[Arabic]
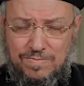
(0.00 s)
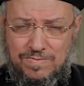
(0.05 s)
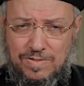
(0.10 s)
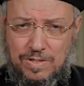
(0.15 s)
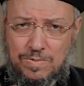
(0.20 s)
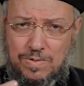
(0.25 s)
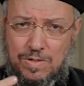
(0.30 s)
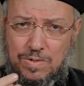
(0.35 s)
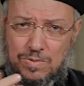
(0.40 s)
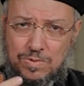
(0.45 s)

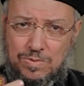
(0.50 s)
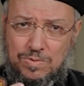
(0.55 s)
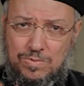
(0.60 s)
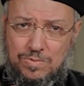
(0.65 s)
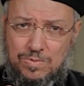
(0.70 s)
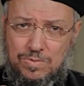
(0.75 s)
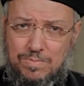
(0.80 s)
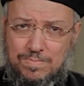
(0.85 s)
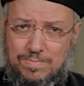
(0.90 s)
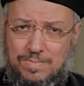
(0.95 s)
فهو
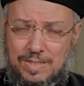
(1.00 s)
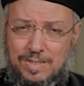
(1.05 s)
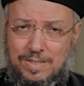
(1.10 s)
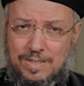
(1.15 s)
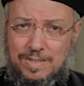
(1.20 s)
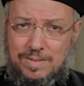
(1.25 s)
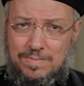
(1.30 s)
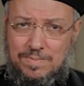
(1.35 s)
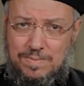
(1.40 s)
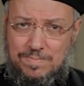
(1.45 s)
أقنوم
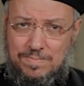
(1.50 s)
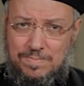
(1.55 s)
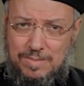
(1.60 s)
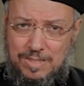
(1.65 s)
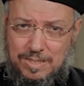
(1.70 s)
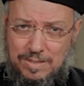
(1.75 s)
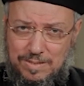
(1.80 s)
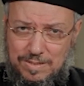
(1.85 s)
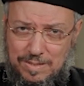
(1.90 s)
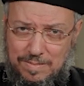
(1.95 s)

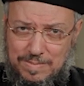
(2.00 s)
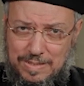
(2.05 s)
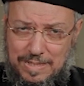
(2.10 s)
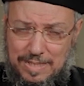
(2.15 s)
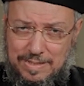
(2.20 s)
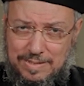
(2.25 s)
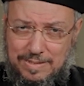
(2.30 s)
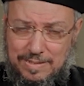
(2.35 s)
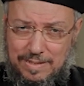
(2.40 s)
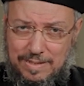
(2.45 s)
من
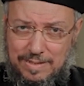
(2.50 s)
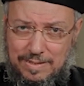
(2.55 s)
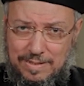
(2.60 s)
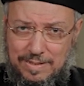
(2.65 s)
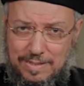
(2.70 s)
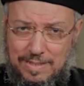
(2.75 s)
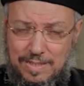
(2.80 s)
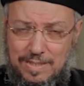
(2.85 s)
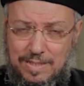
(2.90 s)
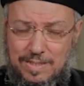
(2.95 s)
طبيعتين
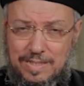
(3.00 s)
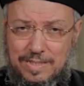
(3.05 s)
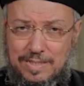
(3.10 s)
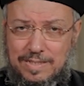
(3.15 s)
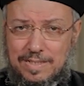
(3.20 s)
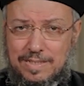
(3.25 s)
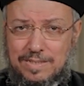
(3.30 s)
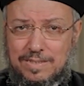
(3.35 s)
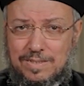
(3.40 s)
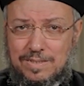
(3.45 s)

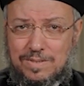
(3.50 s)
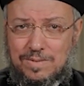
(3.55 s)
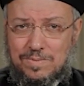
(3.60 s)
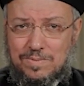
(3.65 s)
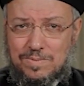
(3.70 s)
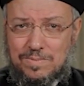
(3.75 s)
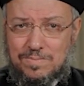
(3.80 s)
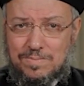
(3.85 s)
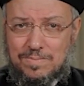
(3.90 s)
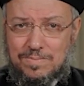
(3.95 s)

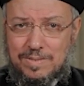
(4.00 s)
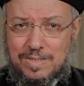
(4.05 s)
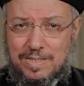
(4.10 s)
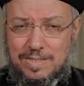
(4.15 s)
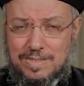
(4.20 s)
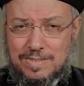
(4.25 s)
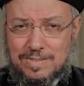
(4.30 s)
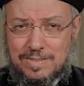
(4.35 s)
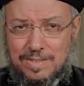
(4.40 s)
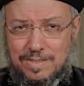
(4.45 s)
لكنه
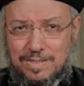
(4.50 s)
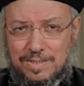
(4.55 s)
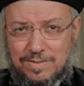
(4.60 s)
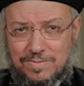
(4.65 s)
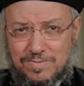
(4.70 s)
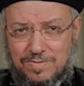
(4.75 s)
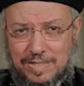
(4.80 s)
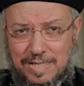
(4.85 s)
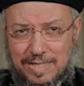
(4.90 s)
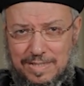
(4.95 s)
لا
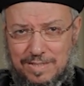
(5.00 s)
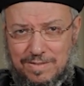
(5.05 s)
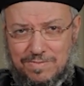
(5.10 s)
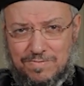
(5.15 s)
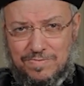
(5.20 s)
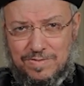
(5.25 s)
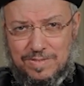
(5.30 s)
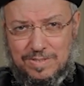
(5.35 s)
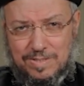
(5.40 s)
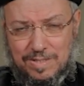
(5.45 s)
يظل في أي
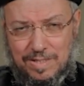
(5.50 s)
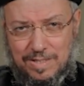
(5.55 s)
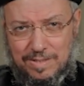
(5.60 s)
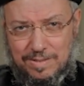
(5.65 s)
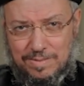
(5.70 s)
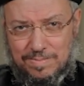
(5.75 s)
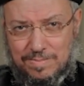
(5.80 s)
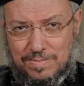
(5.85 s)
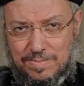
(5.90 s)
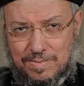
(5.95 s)

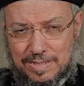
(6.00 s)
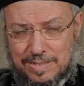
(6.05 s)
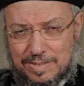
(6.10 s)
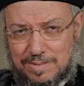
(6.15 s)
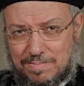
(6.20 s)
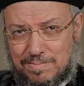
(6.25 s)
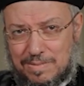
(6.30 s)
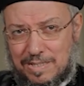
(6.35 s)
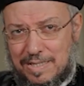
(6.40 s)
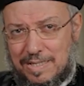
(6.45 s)
انفصال
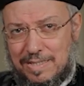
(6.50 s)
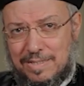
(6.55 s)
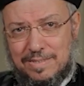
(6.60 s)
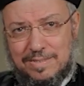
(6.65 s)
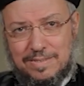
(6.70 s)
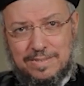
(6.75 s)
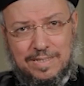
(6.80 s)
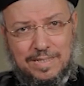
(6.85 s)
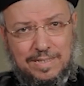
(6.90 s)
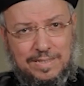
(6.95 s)
لكن
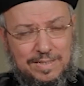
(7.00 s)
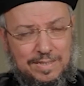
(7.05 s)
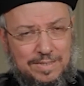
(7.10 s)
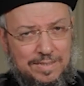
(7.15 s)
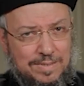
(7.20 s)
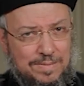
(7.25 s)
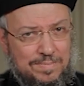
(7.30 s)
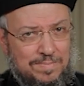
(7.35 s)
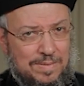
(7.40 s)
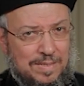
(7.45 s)
بغير
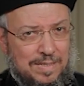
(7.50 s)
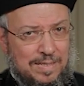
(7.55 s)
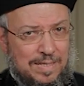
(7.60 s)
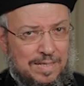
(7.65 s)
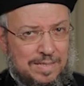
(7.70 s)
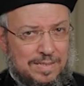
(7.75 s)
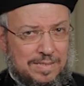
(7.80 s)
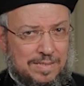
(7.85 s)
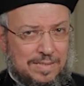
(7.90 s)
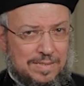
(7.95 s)
تغيير
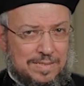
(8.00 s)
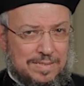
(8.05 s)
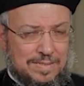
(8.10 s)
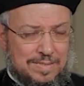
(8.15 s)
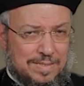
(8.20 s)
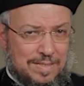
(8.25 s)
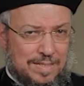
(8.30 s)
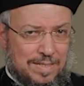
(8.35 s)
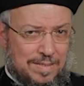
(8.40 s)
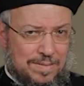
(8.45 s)
بغير
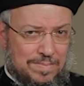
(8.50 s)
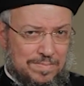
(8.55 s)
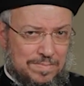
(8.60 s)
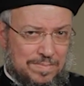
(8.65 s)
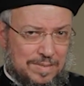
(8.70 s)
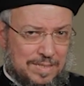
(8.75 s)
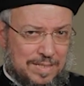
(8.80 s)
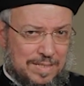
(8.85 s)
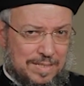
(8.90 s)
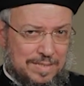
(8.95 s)
انقسام
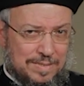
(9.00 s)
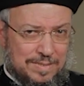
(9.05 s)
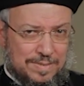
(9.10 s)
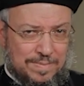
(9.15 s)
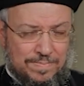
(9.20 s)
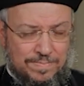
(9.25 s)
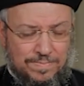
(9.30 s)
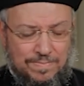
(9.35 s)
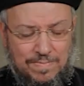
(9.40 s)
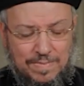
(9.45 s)

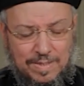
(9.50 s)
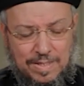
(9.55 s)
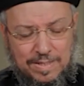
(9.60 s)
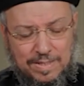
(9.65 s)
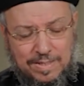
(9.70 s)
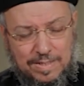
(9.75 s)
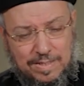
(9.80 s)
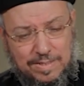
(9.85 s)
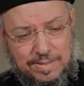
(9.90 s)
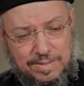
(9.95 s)
بغير
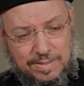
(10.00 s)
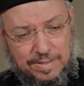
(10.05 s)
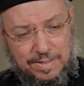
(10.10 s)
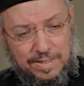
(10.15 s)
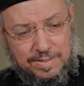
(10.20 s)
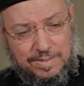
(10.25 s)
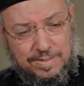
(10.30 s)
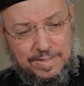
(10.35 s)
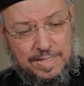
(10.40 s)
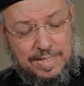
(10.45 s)

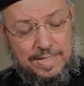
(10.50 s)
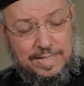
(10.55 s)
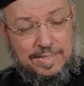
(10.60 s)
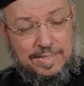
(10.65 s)
اختلاط